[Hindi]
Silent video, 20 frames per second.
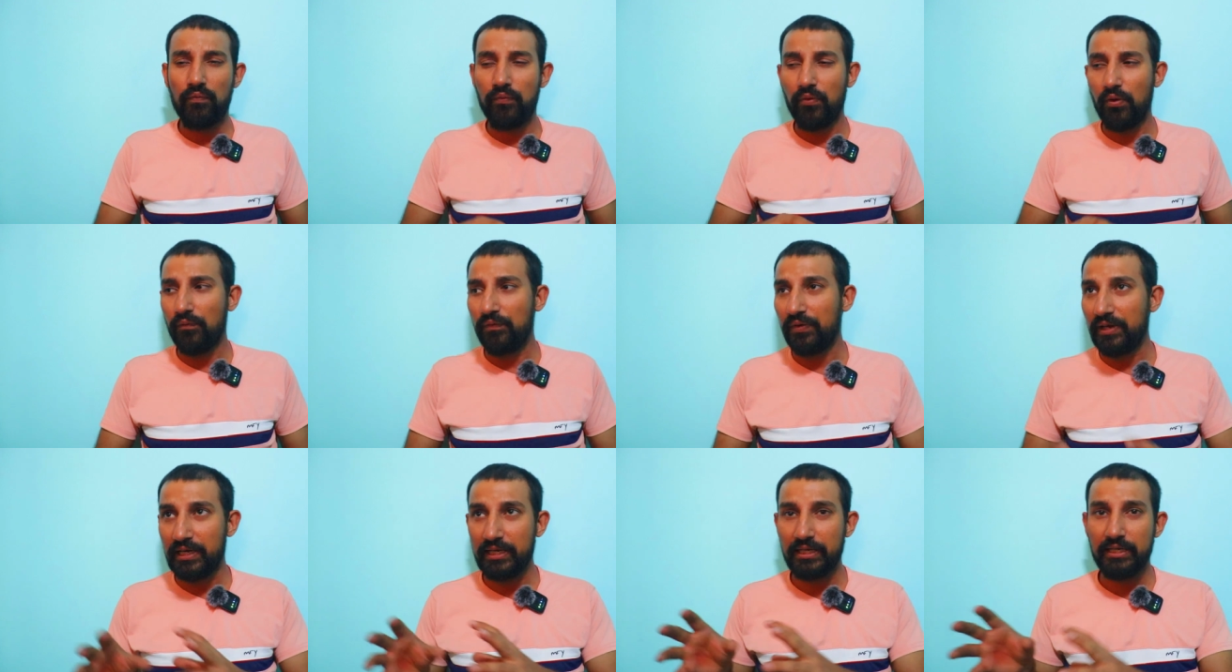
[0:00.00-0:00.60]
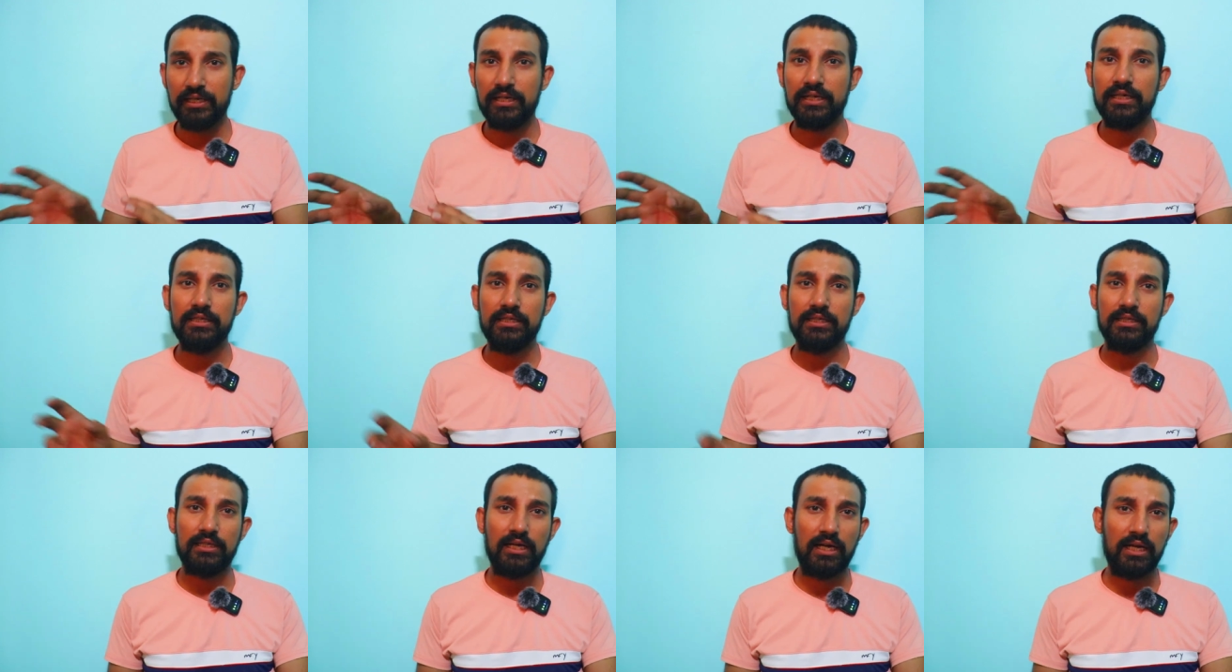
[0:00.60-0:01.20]
वो फीलिंग ये नहीं
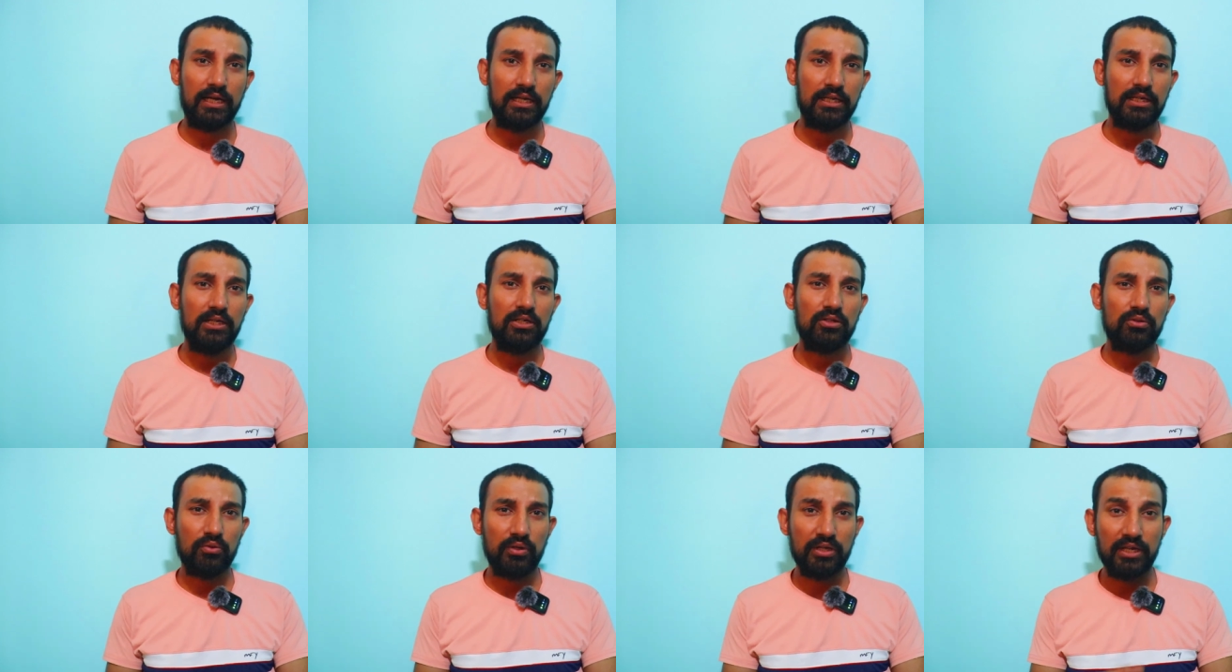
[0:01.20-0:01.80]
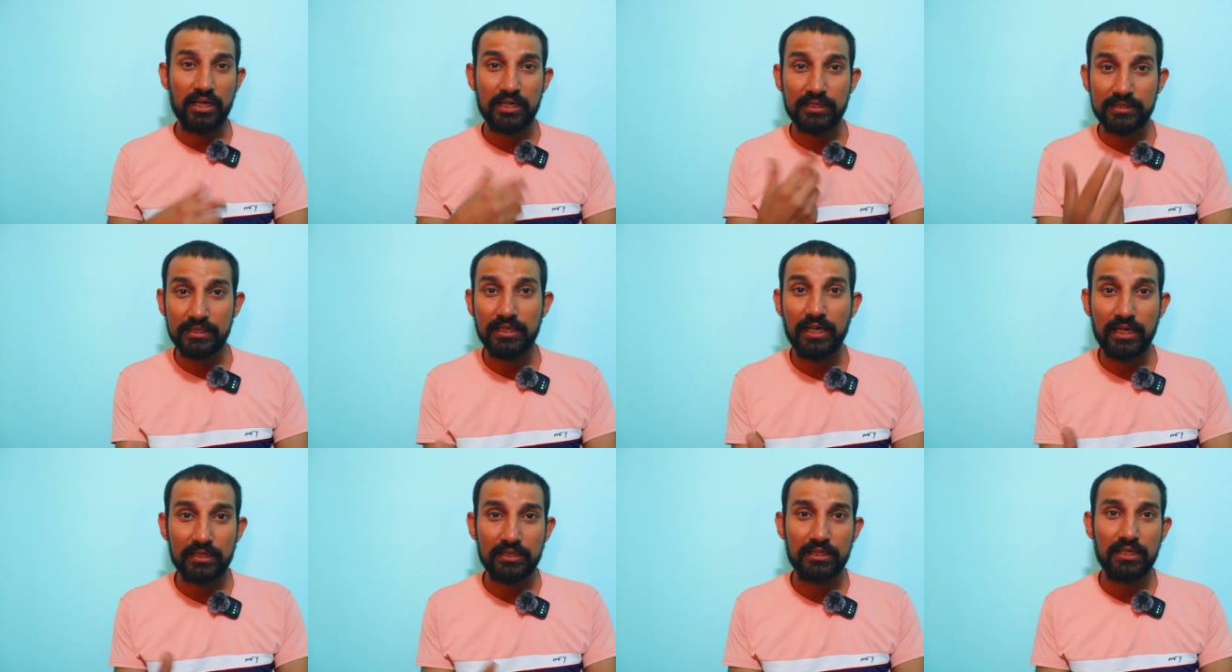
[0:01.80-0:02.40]
देता है थोड़ी
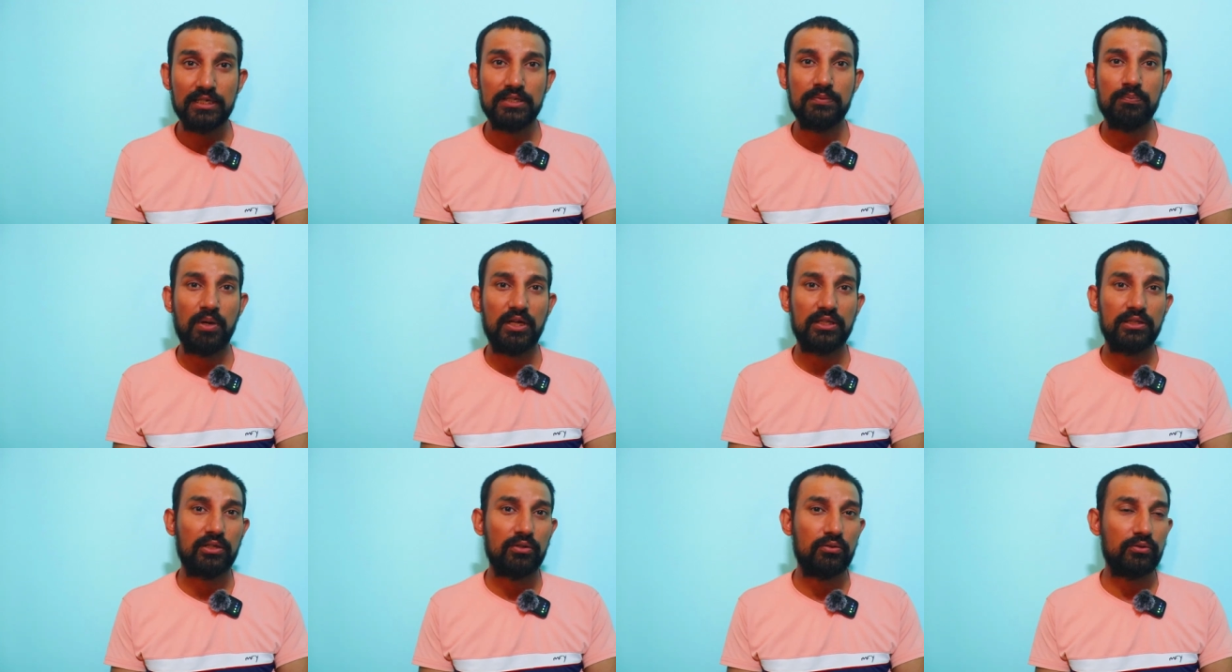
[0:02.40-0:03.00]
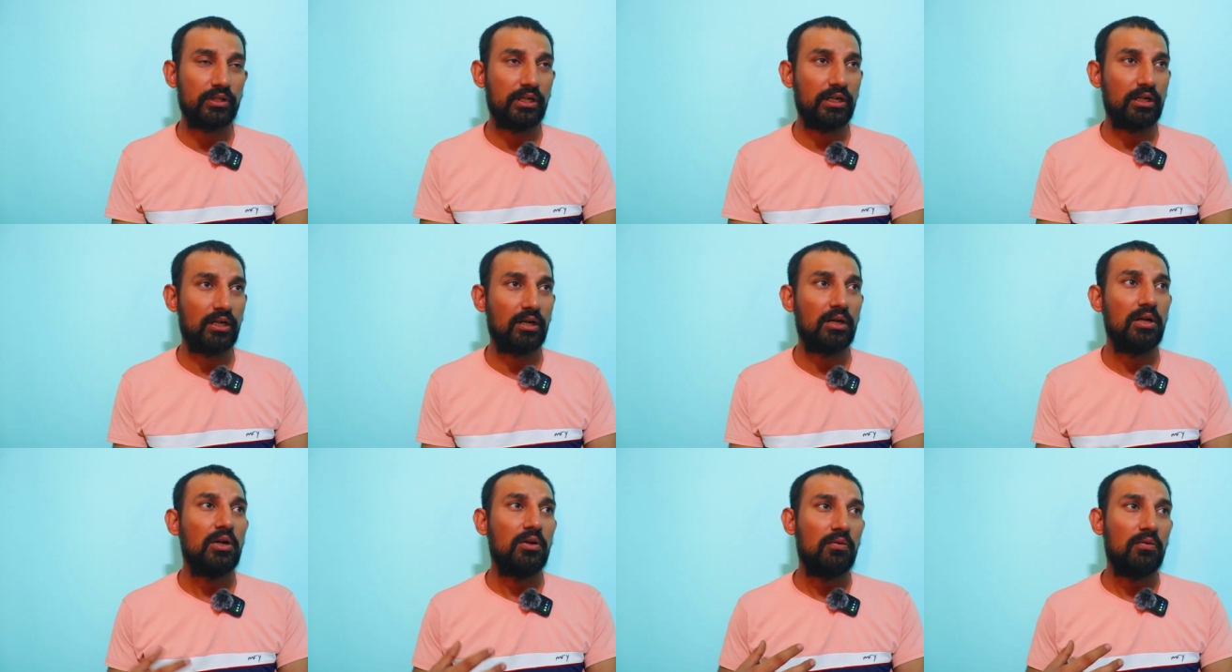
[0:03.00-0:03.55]
हंसी आती है इस पात्र को देख